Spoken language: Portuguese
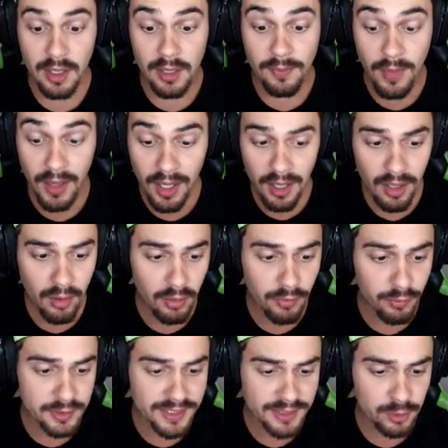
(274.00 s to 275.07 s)
Não,
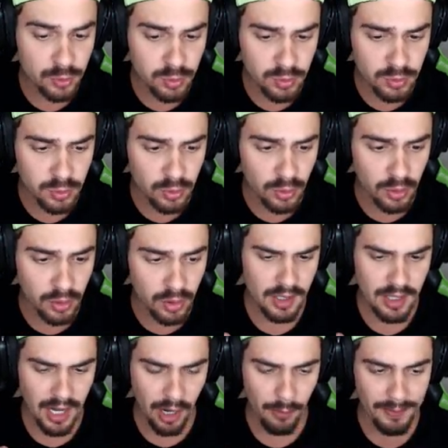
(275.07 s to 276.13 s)
voltei tudo!
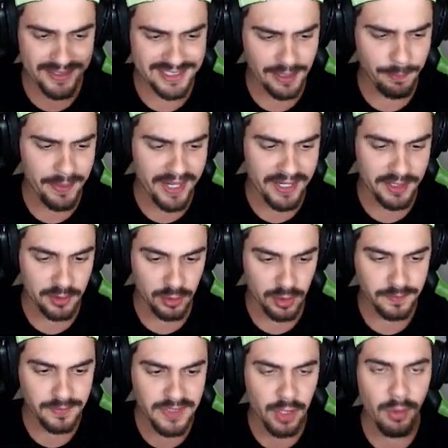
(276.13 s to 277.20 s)
Calma, mas tá perto.
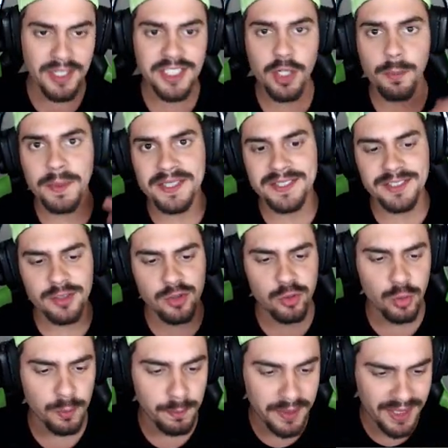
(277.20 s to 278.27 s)
Eu acho que eu preciso
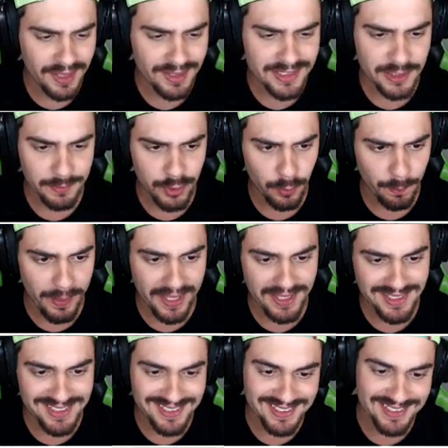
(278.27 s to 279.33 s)
subir em cima do
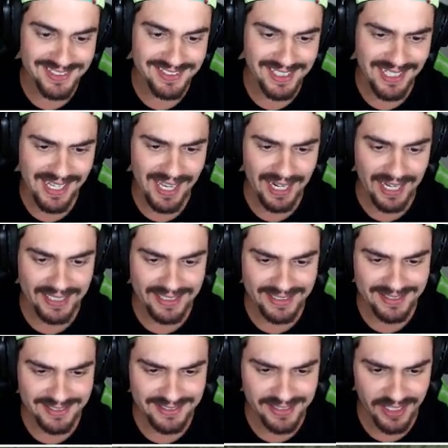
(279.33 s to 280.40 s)
pente sem relar nas
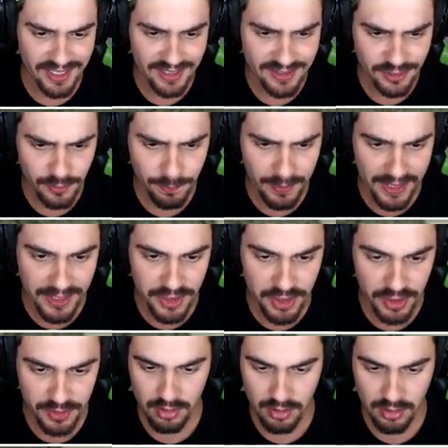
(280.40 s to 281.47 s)
cerdas do pente.
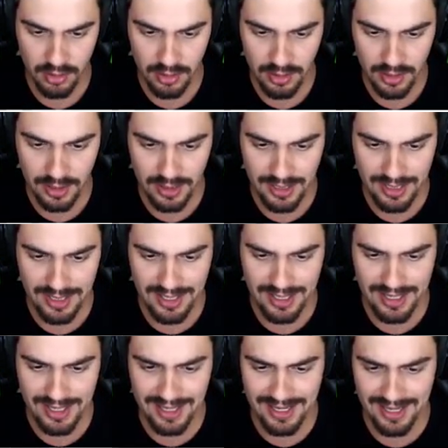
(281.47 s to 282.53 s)

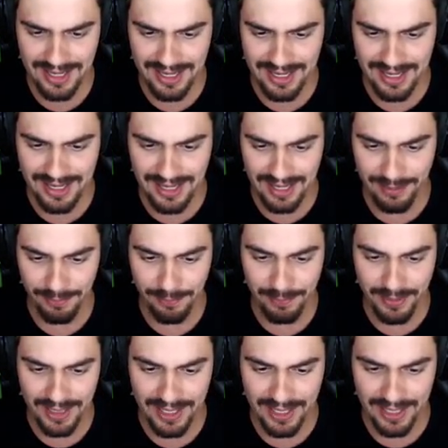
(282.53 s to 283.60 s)
Ah,
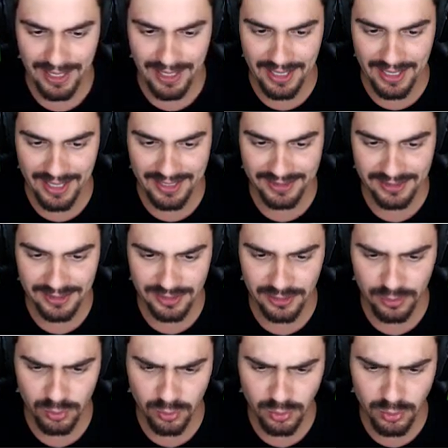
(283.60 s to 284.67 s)
rapaz,
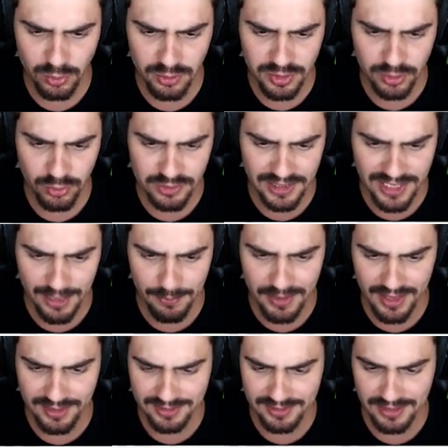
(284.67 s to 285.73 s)
tudo se usa a
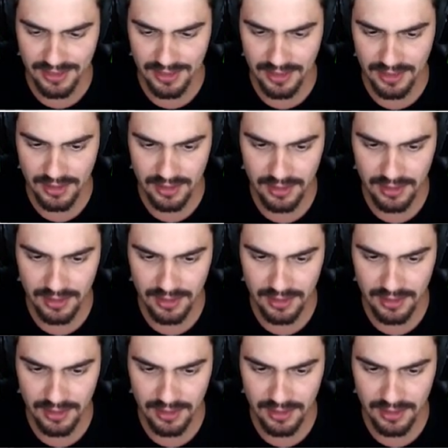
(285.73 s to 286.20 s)
cabeça.